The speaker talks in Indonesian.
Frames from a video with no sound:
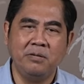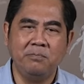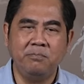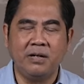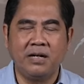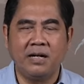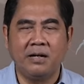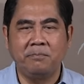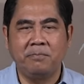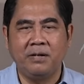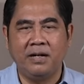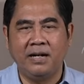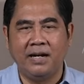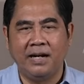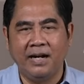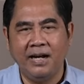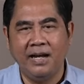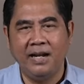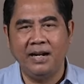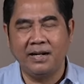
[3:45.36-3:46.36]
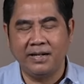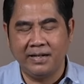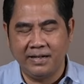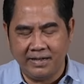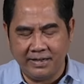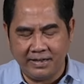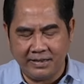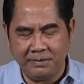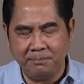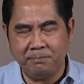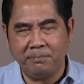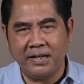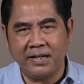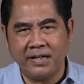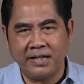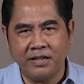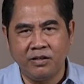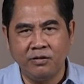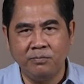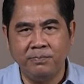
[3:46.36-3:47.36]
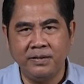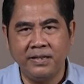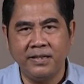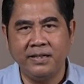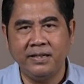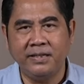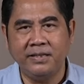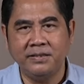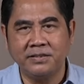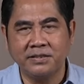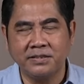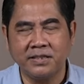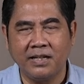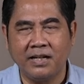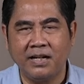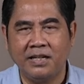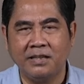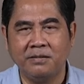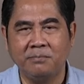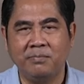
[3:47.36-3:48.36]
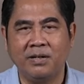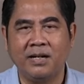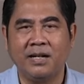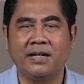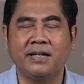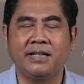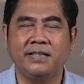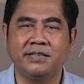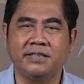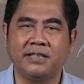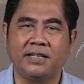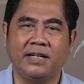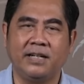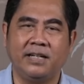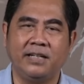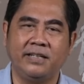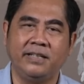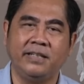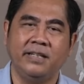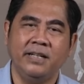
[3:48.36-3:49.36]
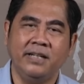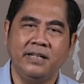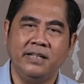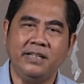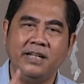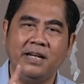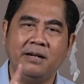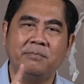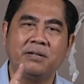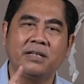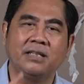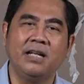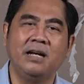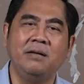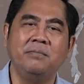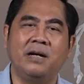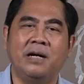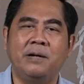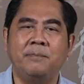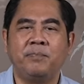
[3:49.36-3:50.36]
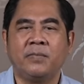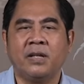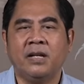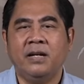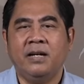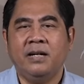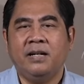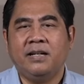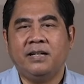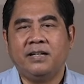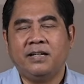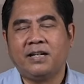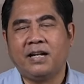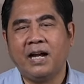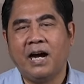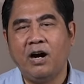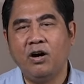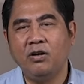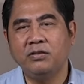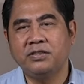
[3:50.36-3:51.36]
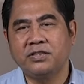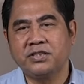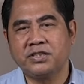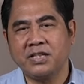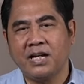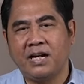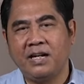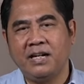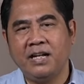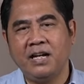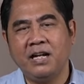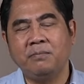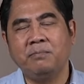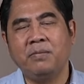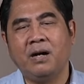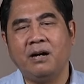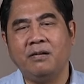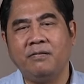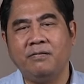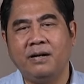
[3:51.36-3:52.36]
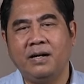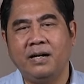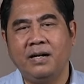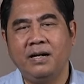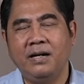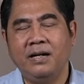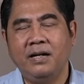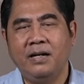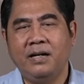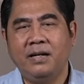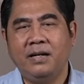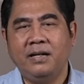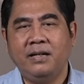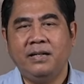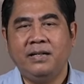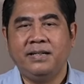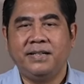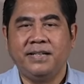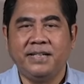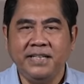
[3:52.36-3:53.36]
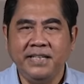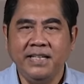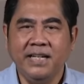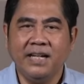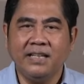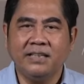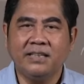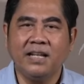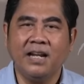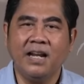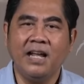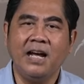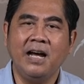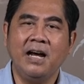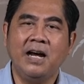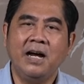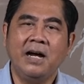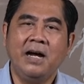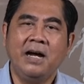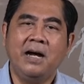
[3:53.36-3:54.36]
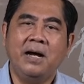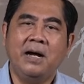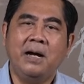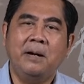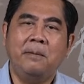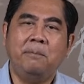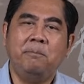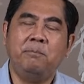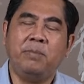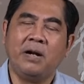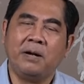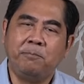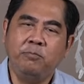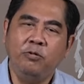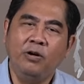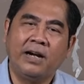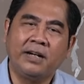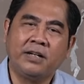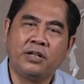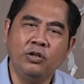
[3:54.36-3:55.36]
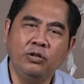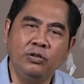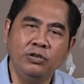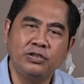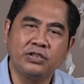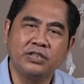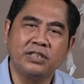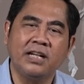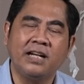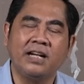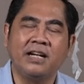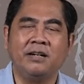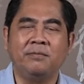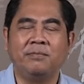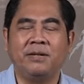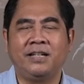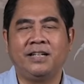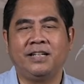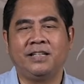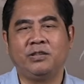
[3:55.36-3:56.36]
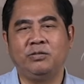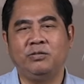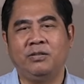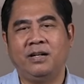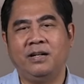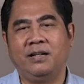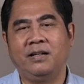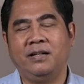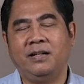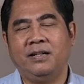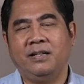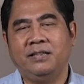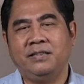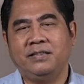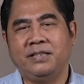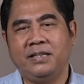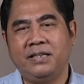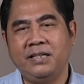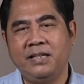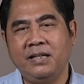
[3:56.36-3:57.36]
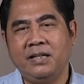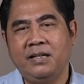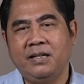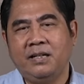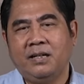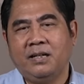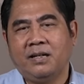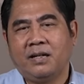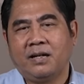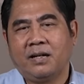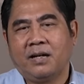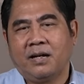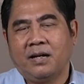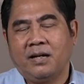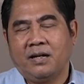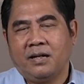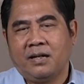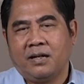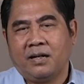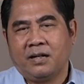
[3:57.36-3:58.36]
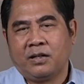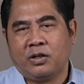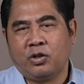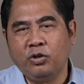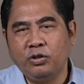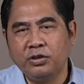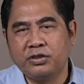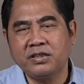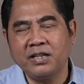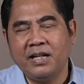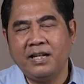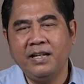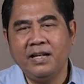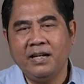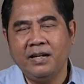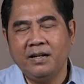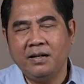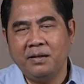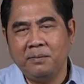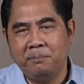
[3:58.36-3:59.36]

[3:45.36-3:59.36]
beberapa hal dari perikop ini sangat menarik sekali. Yang pertama, Daud sadar bahwa dia telah berbuat dosa kepada Tuhan. Jadi dosa yang